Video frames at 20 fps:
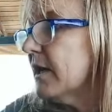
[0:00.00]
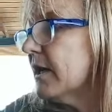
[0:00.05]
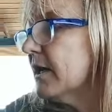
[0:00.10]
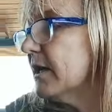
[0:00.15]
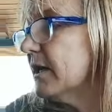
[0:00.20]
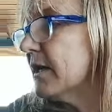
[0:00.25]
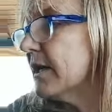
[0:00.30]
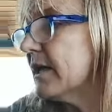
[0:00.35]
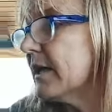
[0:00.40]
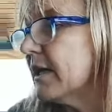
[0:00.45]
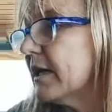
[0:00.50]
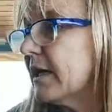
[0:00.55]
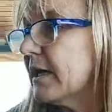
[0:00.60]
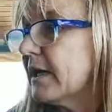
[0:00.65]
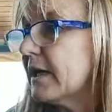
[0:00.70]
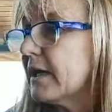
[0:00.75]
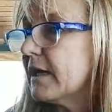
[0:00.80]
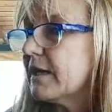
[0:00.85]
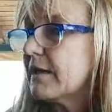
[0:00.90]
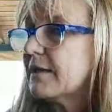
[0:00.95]

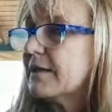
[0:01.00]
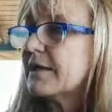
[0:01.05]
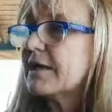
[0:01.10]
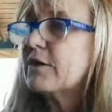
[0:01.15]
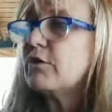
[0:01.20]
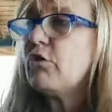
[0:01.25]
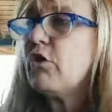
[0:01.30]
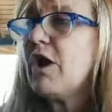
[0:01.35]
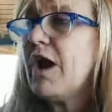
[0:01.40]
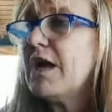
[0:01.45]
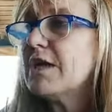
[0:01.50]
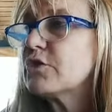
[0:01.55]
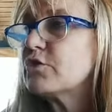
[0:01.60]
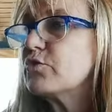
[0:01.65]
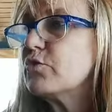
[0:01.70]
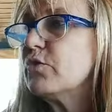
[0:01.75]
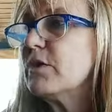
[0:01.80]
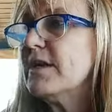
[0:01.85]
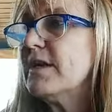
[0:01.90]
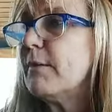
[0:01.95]
Que, nos
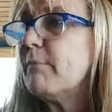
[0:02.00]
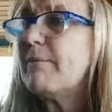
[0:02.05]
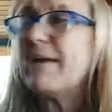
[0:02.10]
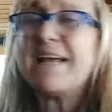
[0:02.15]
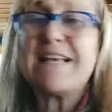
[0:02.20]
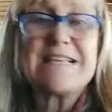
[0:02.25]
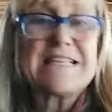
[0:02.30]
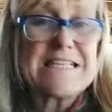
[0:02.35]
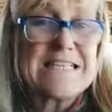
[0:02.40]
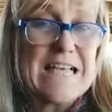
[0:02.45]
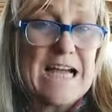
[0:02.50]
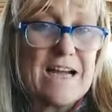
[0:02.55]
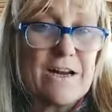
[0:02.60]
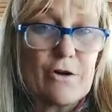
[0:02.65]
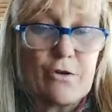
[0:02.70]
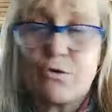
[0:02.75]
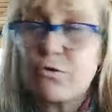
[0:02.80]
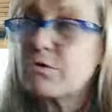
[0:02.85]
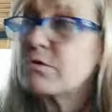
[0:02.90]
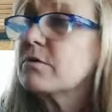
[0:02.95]
ayudan a
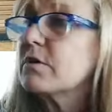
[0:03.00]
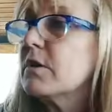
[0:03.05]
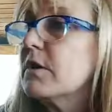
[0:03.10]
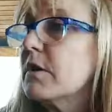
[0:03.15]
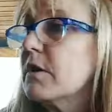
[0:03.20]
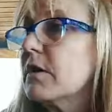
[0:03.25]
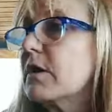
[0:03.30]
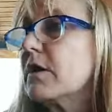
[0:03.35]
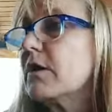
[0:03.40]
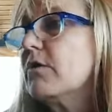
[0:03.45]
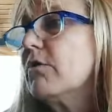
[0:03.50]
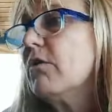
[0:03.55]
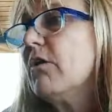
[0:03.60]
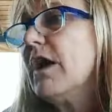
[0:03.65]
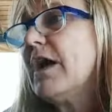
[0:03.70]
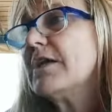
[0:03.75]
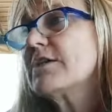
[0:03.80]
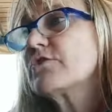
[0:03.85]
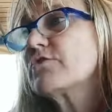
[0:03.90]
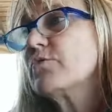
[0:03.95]
pensarnos, que nos
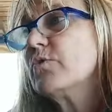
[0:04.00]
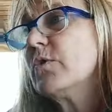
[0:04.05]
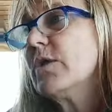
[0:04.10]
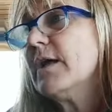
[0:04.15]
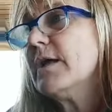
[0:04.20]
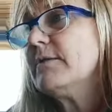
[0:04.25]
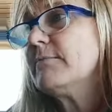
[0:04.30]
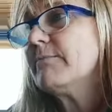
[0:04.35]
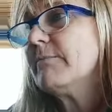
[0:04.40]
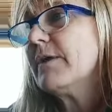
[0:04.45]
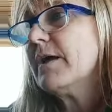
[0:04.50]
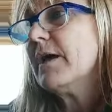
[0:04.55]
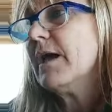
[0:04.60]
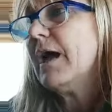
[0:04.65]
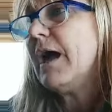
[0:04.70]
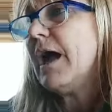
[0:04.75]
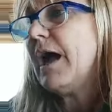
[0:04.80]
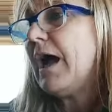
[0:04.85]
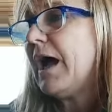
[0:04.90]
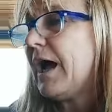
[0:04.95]
ayudan
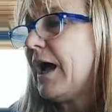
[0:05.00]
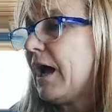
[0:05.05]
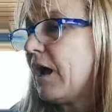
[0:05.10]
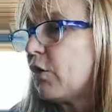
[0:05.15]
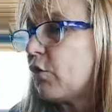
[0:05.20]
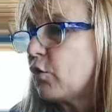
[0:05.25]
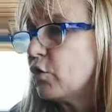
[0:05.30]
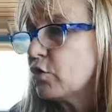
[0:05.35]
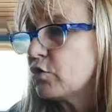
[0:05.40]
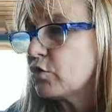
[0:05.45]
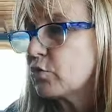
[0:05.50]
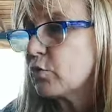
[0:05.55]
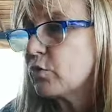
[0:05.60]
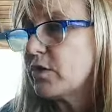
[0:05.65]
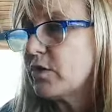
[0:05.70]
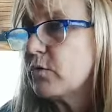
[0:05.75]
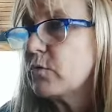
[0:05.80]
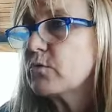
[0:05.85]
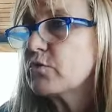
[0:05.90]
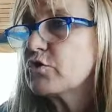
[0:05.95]
a
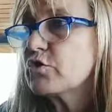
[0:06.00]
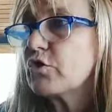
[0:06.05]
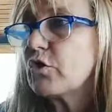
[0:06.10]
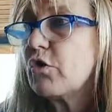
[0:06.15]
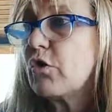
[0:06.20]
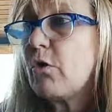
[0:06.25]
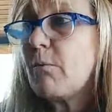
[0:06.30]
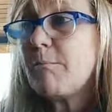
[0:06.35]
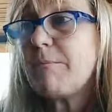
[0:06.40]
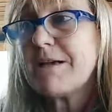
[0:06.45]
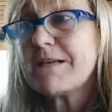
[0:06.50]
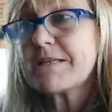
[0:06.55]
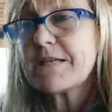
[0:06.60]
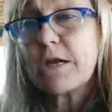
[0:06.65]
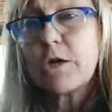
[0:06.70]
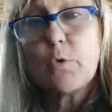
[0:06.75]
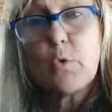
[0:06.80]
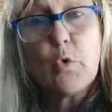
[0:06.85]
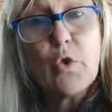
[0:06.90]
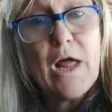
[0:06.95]
construir un yo más
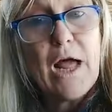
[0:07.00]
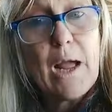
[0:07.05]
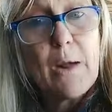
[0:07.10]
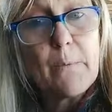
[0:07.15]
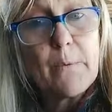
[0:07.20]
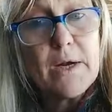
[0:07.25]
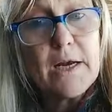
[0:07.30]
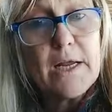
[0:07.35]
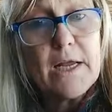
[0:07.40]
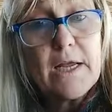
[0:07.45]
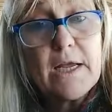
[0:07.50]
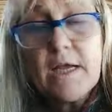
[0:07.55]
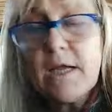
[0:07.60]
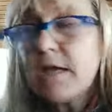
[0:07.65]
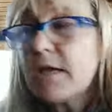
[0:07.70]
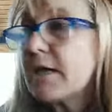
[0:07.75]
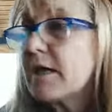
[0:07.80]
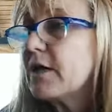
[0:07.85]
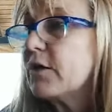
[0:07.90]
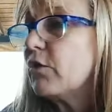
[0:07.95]
saludable,
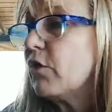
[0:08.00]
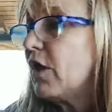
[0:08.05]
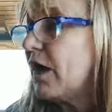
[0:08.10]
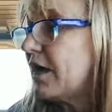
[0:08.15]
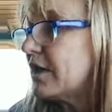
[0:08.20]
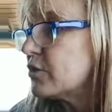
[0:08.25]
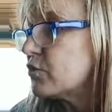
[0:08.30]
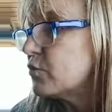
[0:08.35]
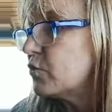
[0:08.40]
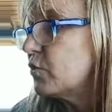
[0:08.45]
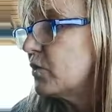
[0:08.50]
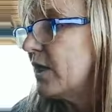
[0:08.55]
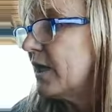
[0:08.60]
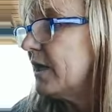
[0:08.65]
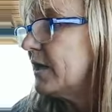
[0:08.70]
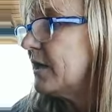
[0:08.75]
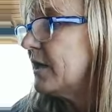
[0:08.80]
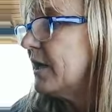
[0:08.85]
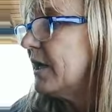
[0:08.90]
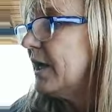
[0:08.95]
que nos
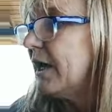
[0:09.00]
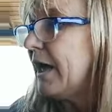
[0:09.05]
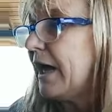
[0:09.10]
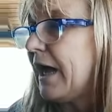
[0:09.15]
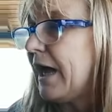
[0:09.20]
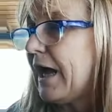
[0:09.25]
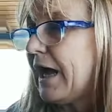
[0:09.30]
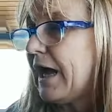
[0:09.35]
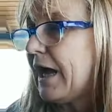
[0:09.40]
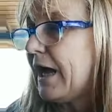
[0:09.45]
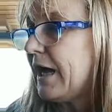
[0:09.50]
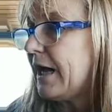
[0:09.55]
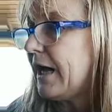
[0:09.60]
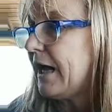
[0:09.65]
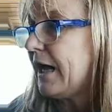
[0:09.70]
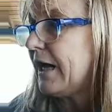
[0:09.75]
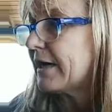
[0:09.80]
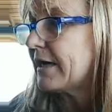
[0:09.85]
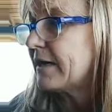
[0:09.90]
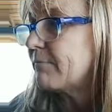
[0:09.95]
ayudan a,
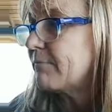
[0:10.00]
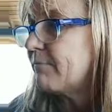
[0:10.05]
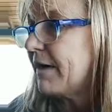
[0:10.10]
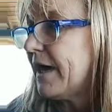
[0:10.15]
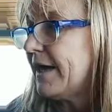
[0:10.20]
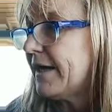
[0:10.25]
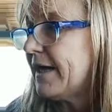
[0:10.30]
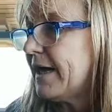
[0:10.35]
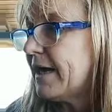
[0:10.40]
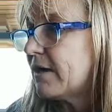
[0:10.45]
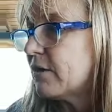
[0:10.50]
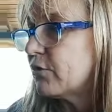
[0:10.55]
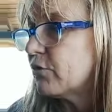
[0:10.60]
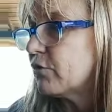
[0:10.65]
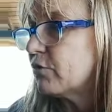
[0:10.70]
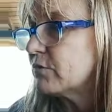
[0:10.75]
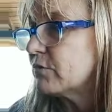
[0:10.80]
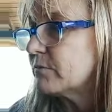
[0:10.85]
repararnos.